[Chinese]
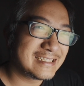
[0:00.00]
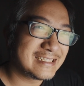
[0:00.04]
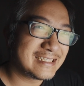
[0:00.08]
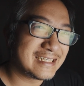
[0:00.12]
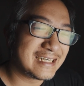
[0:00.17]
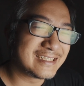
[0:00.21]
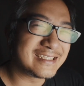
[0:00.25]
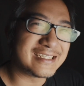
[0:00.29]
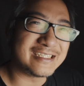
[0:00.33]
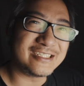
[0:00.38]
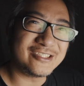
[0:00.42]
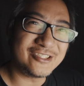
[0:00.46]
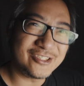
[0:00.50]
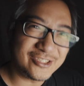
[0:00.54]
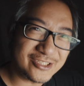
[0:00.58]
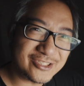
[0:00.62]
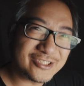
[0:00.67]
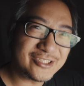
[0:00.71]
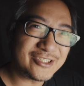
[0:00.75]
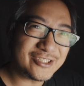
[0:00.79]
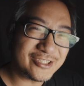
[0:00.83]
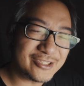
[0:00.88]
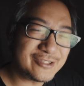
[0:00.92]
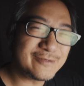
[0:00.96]
或者
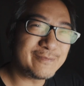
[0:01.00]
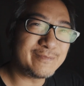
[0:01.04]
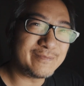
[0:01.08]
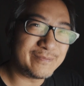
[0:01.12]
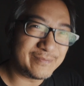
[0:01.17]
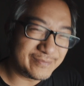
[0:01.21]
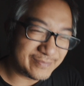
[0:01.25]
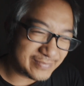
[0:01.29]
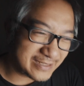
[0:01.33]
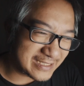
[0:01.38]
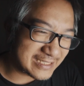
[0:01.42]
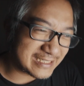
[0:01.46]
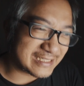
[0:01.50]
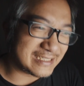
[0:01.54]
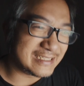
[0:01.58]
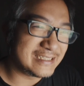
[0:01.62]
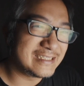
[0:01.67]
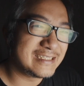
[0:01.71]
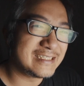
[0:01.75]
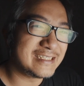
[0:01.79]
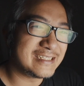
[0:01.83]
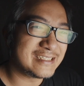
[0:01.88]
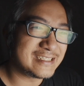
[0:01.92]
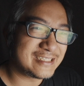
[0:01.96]
YouTuber。
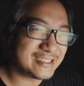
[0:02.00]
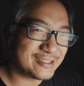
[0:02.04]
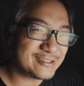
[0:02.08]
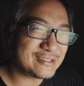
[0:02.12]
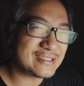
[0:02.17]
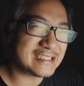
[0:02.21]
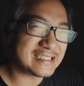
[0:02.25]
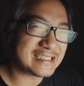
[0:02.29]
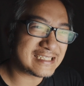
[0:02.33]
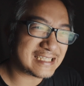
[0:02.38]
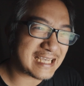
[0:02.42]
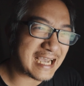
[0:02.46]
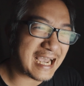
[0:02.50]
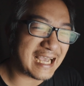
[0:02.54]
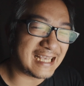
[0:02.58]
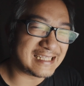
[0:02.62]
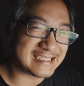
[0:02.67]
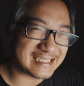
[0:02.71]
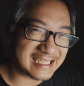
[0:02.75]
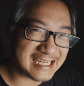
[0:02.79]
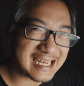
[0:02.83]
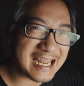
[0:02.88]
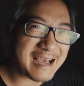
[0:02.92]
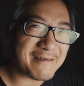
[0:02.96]
就是踩
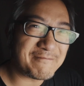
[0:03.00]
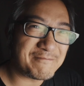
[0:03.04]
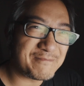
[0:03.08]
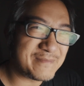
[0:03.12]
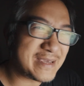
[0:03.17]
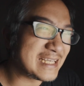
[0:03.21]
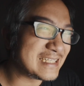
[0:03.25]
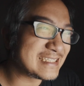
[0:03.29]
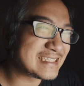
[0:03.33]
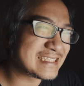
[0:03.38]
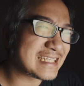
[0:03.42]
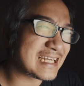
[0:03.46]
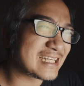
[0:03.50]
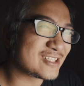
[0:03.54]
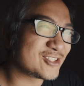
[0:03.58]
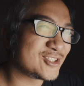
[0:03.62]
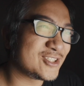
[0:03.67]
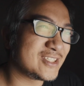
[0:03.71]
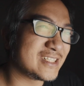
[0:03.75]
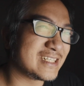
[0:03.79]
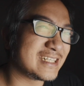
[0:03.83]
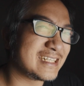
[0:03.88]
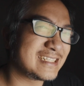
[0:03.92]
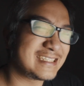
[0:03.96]
着烂片上
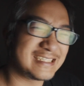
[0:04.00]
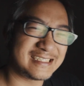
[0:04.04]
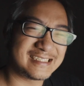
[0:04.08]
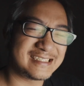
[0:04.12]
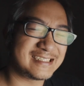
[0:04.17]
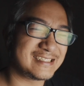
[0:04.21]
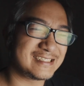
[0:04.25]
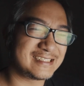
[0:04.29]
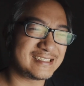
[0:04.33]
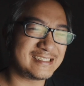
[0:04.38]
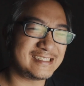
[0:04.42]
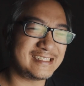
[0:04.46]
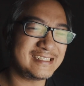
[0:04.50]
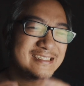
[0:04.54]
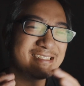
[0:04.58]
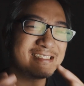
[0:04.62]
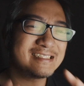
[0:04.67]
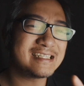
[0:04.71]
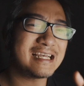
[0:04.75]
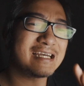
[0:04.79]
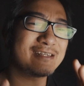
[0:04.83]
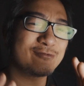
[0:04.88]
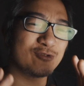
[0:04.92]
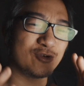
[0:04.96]
去的，或者是其
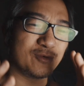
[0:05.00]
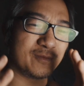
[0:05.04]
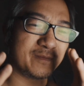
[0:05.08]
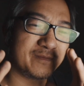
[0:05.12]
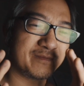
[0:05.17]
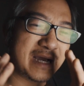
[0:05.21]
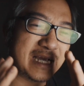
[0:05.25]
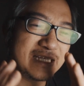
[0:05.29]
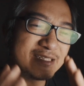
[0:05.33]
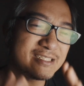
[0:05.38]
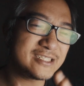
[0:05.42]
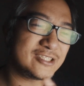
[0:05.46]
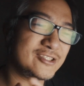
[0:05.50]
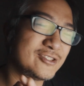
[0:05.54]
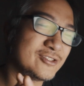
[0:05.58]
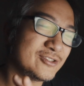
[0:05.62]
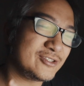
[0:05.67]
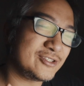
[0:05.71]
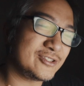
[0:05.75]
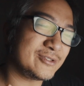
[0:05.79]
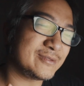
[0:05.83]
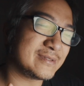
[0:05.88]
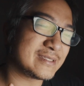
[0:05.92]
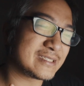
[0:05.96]
实当我们拍摄
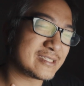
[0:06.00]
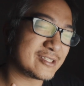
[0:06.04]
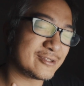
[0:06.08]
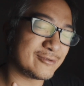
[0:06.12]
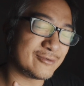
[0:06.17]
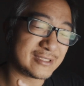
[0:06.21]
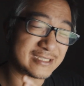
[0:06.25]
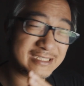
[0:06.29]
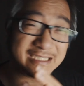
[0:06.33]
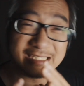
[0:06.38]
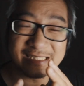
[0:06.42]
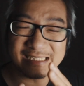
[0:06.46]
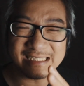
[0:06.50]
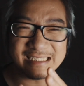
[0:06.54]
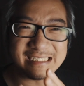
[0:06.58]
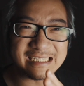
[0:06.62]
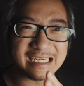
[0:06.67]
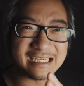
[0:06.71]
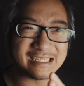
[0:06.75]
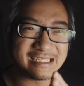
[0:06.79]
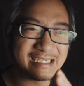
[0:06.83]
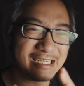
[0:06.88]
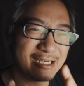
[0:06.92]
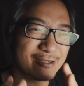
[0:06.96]
YouTube 的时候，我曾经
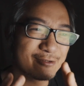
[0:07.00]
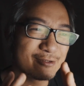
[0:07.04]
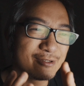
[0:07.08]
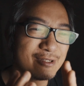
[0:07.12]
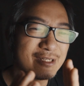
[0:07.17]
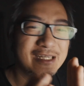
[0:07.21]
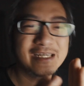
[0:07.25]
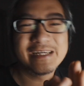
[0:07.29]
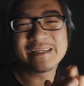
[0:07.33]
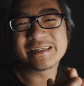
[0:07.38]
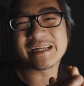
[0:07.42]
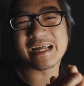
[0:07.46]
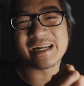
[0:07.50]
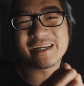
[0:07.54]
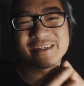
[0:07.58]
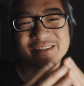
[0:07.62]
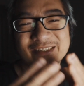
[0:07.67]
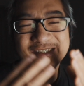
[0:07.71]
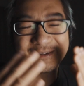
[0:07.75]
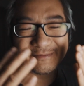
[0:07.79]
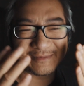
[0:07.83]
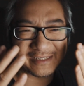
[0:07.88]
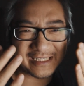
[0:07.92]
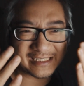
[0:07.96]
想，你要达到
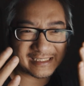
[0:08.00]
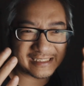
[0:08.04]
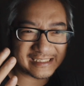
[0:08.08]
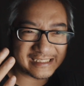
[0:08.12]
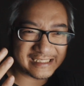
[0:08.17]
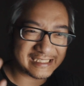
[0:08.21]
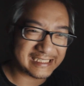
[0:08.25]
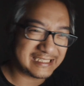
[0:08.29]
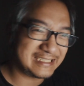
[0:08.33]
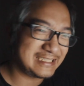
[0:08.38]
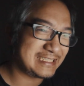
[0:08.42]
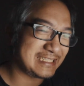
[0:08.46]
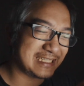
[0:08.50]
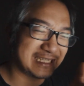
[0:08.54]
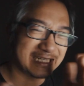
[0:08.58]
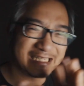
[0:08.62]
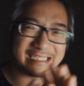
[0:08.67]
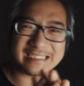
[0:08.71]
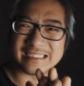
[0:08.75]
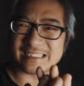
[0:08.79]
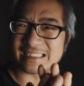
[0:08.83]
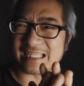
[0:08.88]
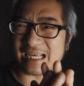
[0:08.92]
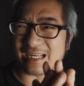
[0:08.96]
什么样的情形，
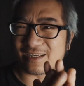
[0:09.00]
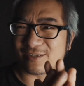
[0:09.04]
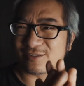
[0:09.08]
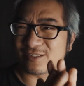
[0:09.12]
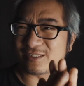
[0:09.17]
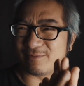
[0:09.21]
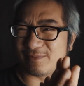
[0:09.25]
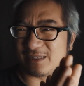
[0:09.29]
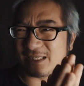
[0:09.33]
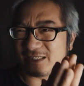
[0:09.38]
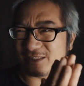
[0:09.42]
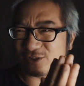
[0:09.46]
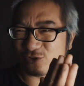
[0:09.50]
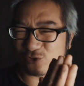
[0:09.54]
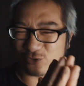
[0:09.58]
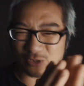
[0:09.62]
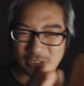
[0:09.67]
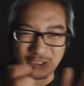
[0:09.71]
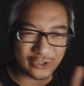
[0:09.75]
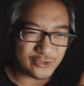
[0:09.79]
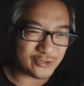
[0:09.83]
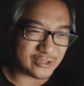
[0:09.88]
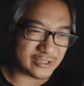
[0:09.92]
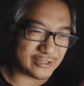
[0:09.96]
或者达到什么样的
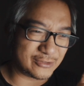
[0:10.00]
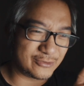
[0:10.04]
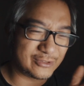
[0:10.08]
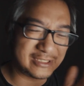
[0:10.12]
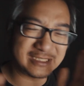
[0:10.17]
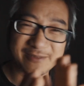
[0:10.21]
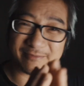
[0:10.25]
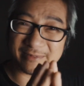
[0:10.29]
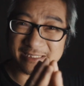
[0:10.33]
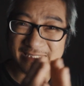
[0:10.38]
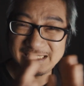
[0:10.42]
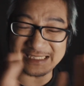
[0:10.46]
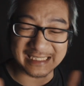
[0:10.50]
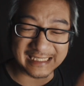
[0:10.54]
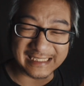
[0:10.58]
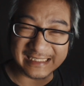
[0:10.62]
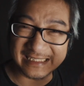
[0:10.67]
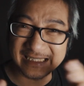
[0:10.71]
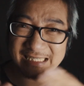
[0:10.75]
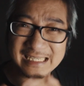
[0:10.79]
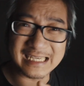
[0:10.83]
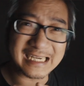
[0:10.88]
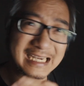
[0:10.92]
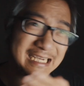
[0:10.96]
水准，会什么剪
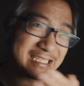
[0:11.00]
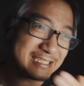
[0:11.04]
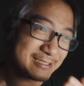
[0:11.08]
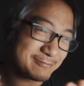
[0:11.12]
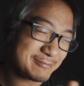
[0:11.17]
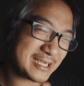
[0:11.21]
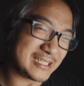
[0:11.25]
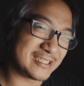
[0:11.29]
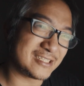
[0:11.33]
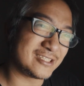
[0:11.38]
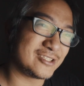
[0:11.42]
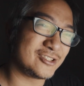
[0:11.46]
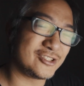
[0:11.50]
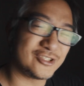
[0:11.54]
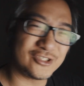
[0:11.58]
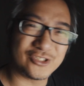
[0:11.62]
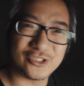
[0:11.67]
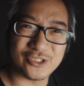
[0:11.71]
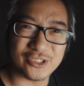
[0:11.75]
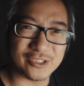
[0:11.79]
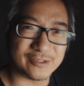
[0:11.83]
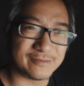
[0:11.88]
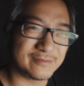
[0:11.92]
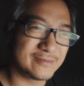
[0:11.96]
辑才开始拍摄
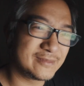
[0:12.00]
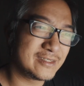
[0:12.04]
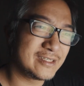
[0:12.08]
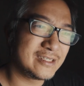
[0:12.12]
YouTube？